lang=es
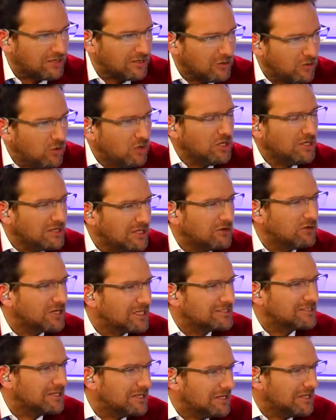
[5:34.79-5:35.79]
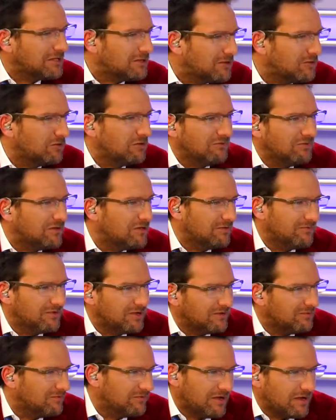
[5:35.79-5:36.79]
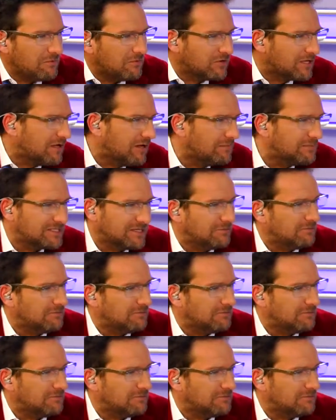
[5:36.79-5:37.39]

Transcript: Hoy tengo que hacer esto y veamos qué va a pasar